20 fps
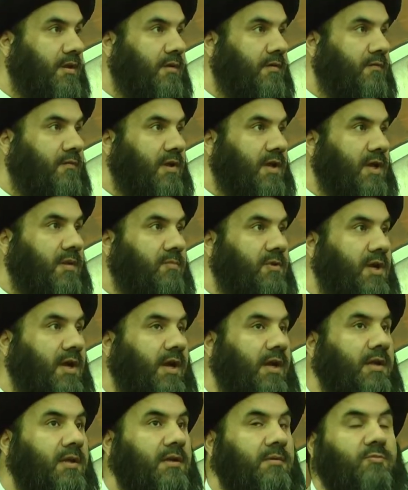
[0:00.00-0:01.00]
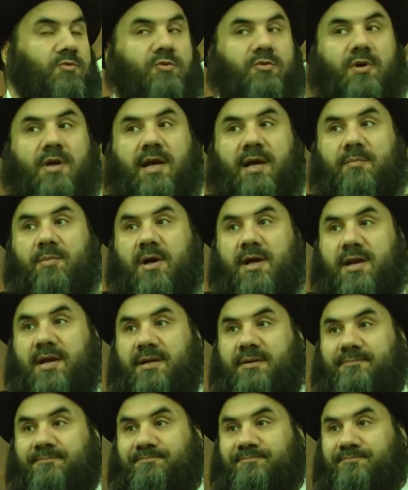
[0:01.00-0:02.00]
فلم يعلموا
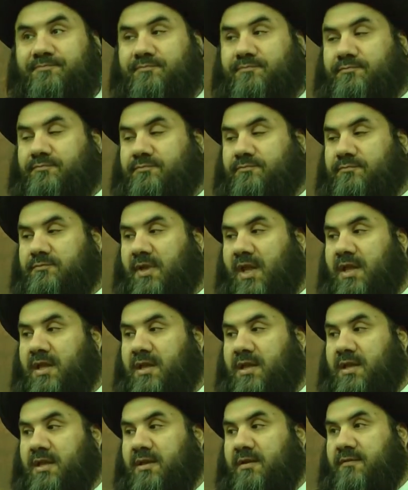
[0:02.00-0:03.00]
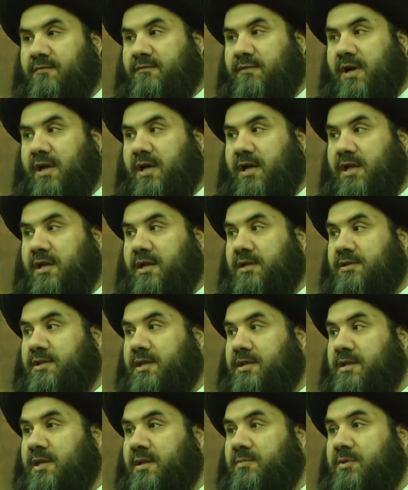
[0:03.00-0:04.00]
خبره فخرج
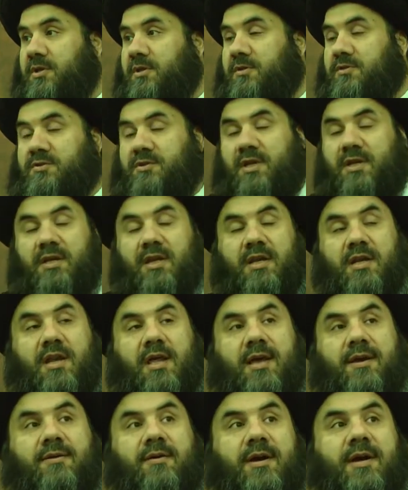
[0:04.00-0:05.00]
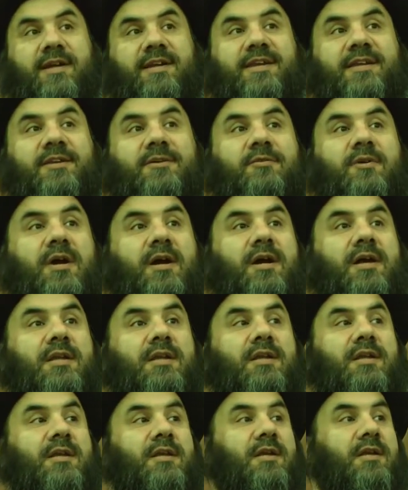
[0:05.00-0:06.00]
النبي صلى الله عليه
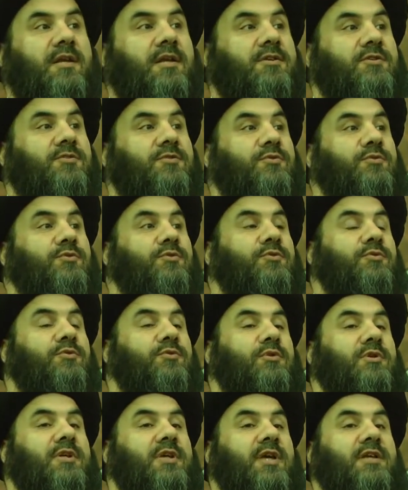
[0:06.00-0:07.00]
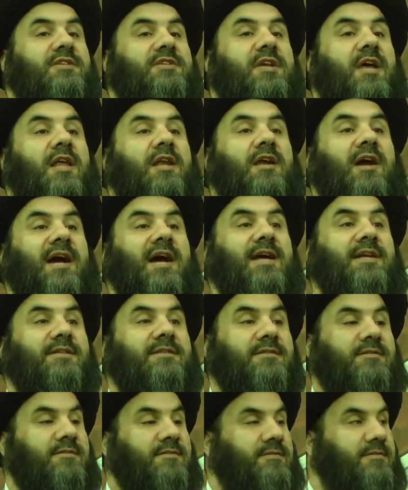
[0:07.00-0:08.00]
وآله إلى السوق يسأل
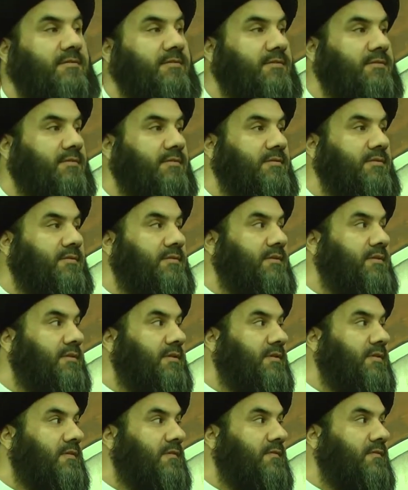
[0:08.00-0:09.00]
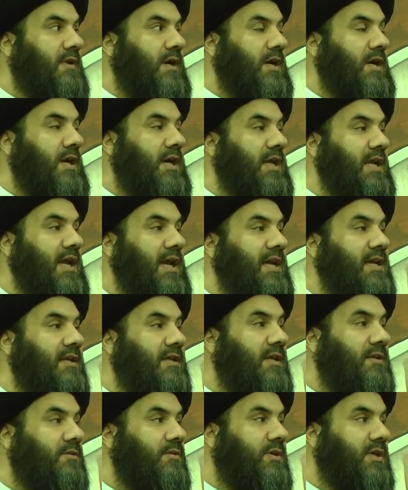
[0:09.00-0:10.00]
عنه فقال
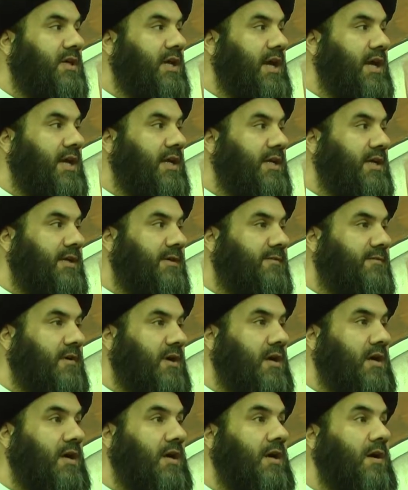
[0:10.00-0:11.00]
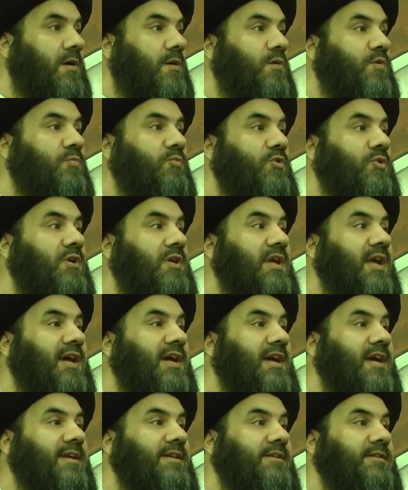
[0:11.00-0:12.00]
أين دكانه فرآه
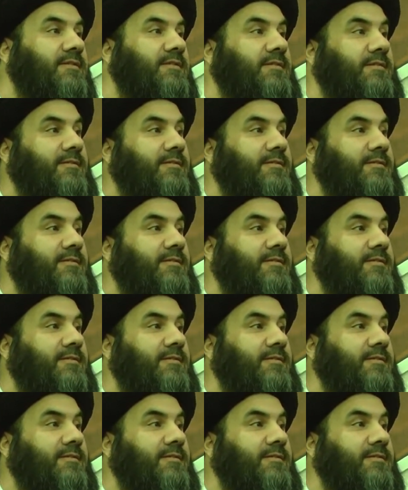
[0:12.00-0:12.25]
مغلقا